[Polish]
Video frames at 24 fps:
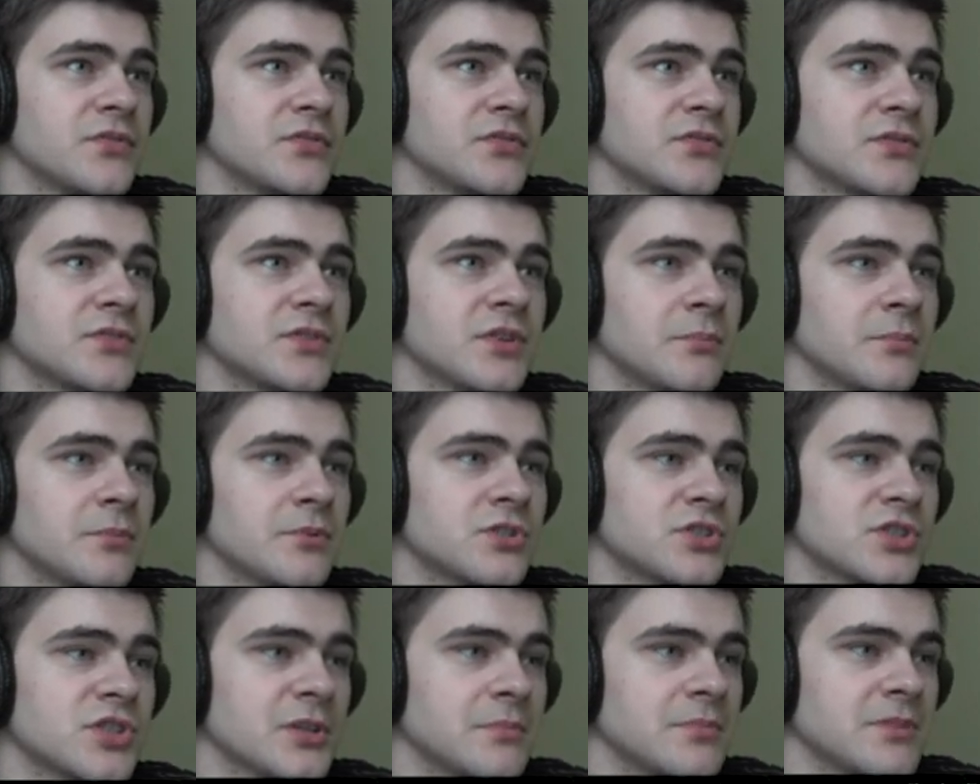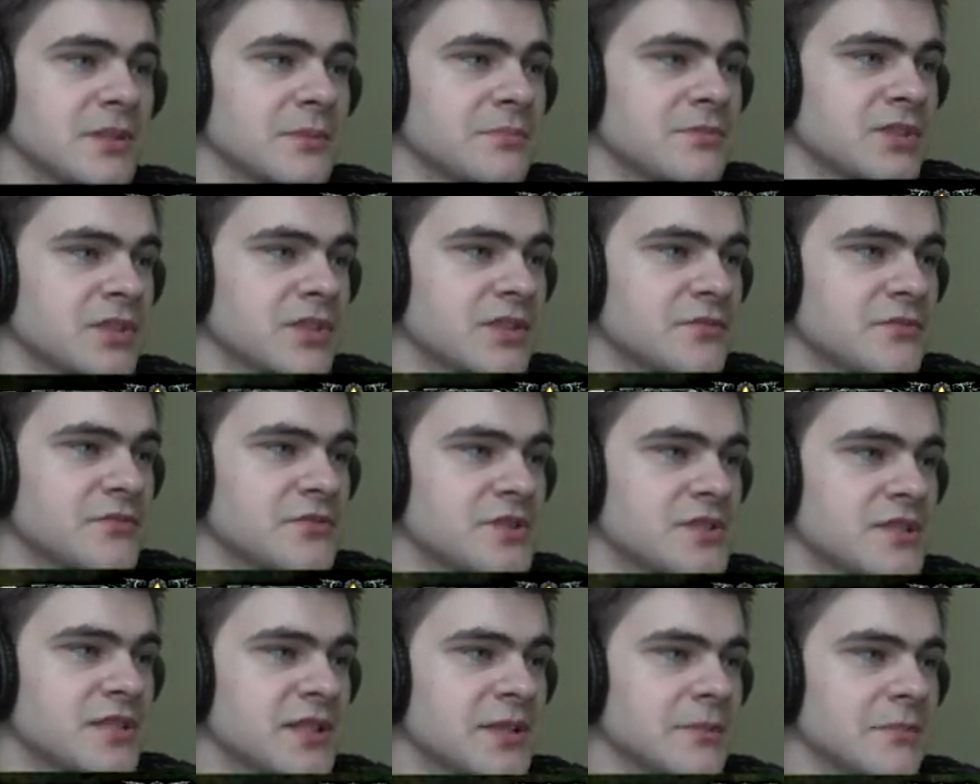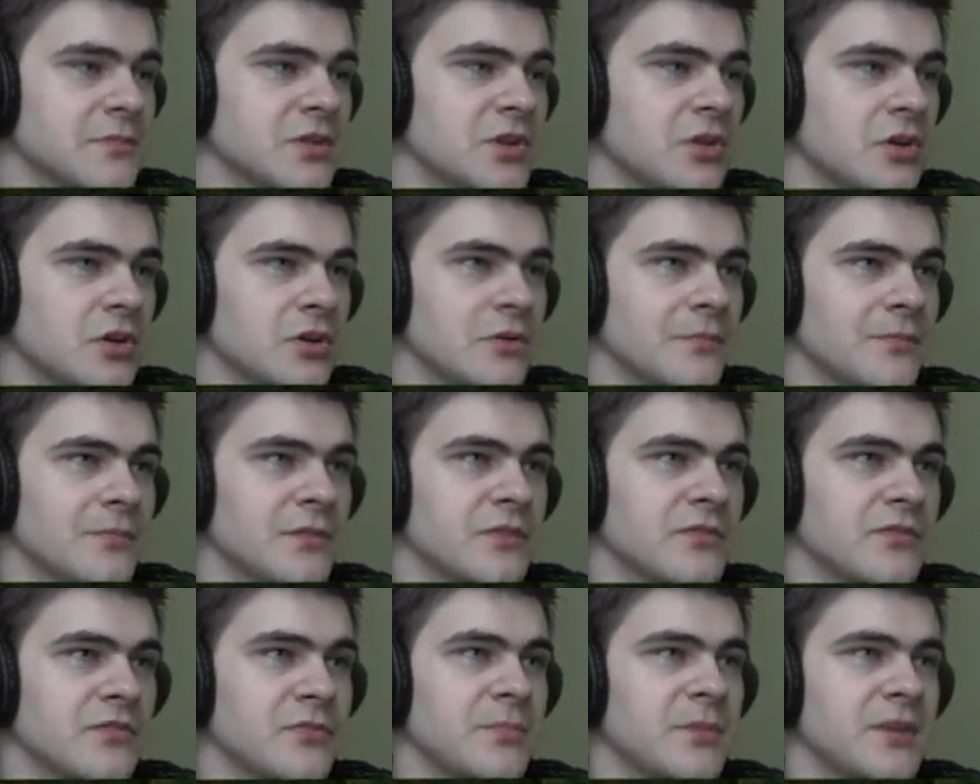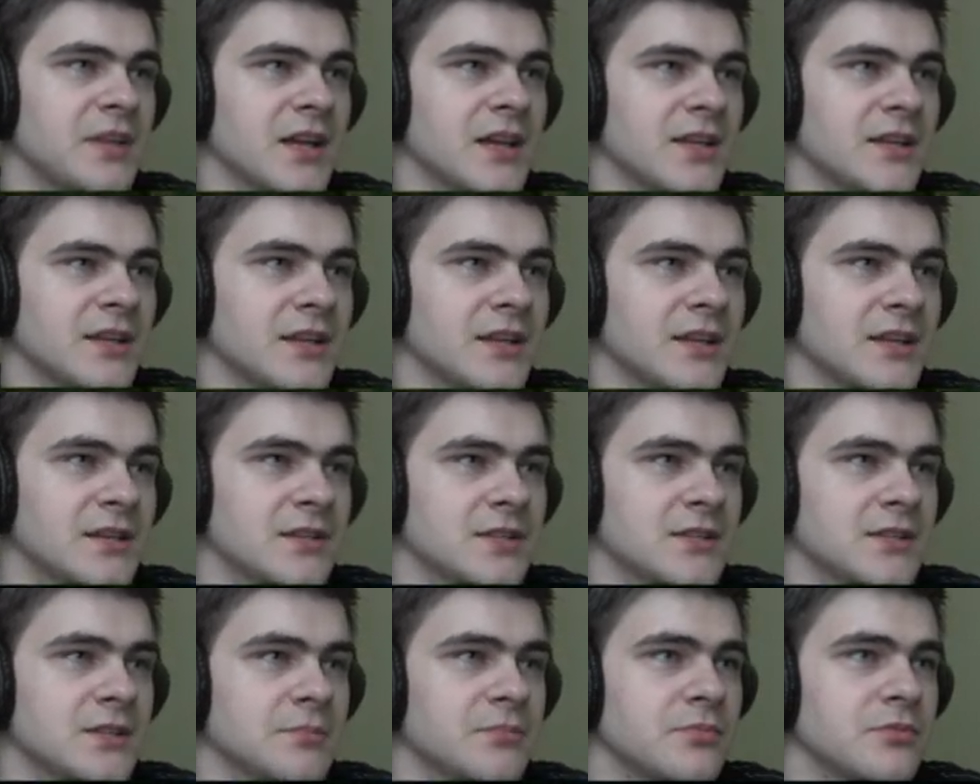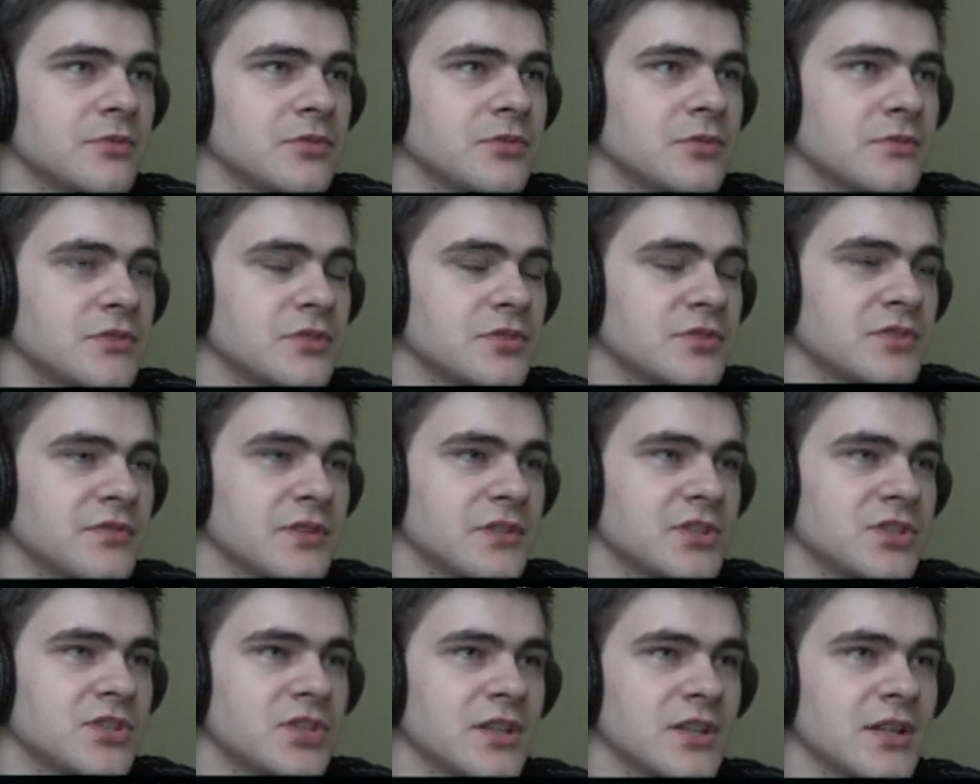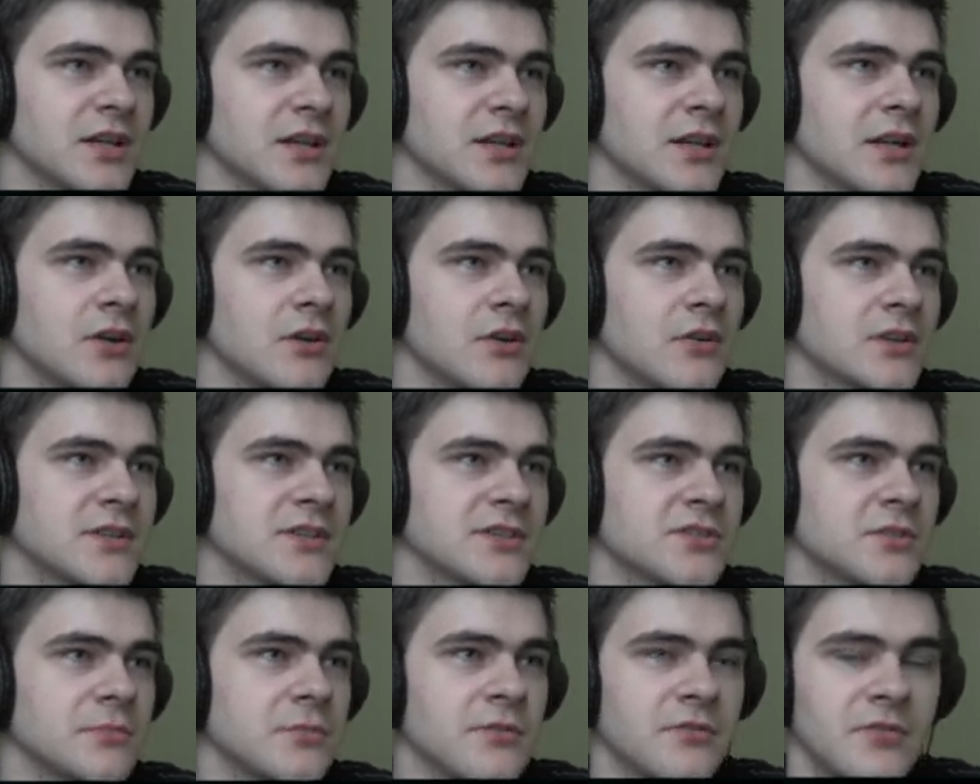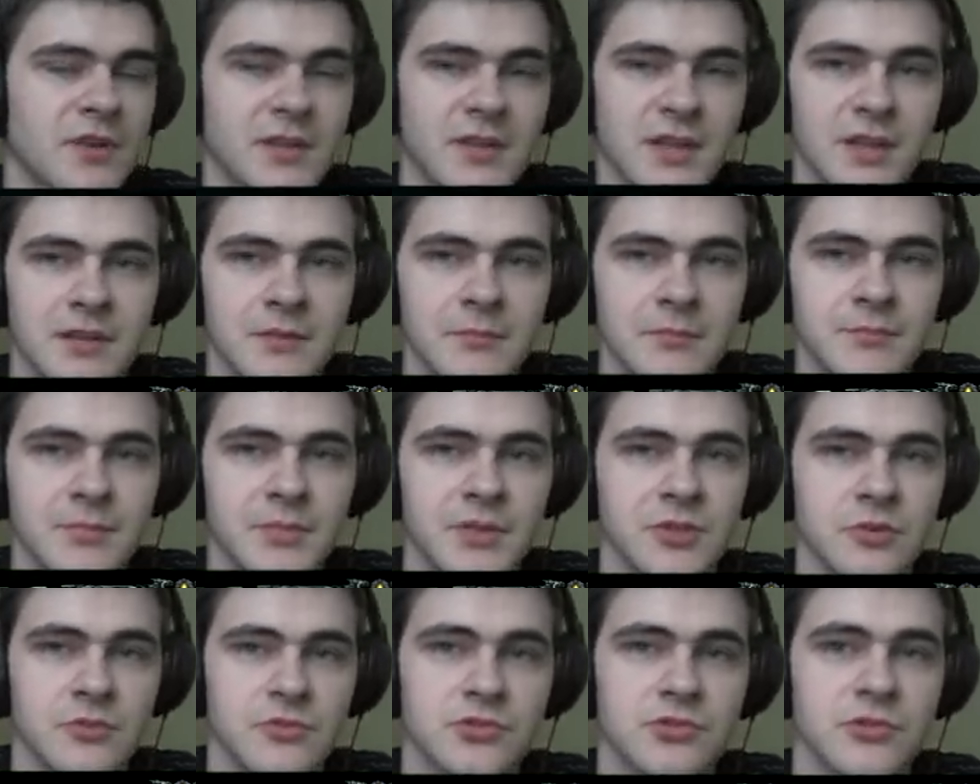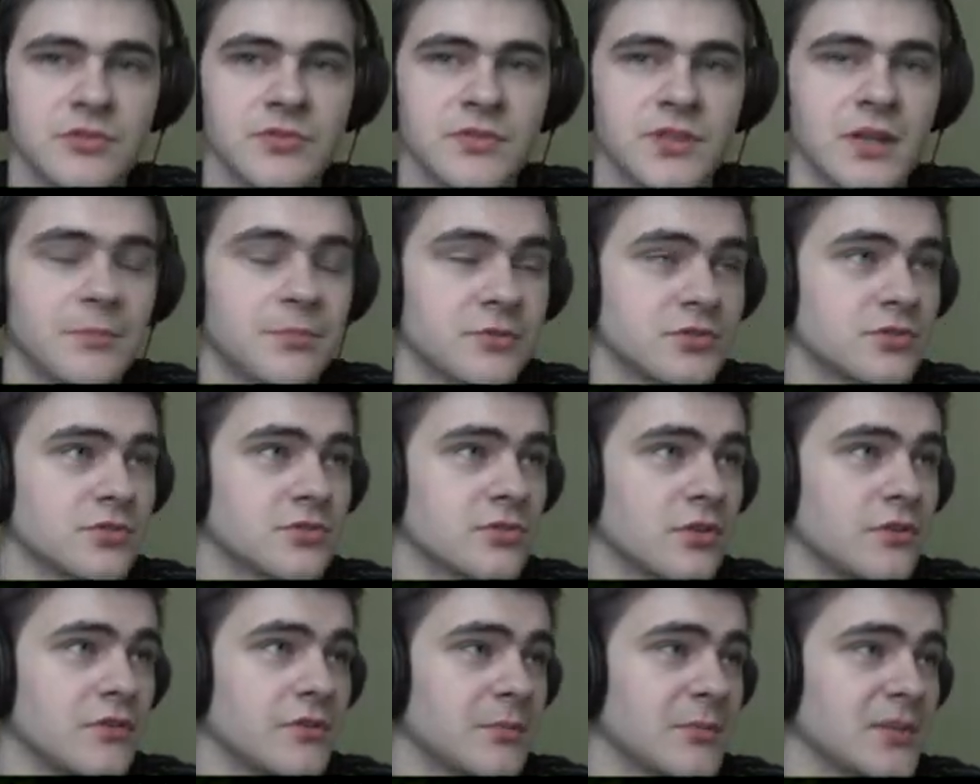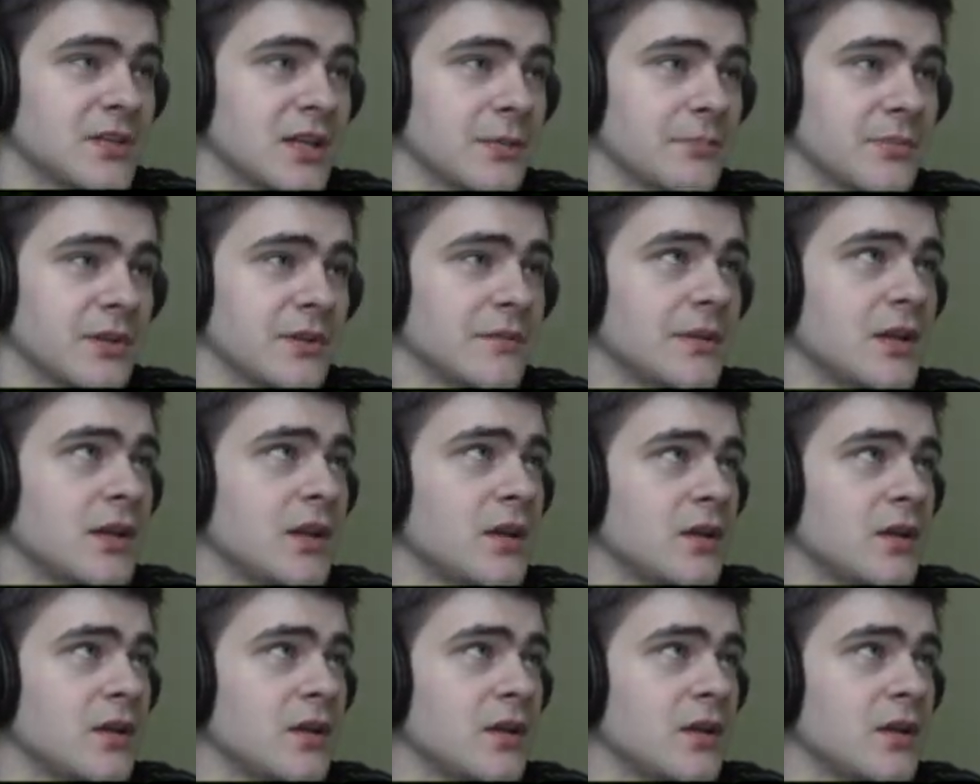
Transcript: są potrzebne przede wszystkim do wbijania e, punktów doświadczenia oraz zdobywania pieniążków na początkowym etapie.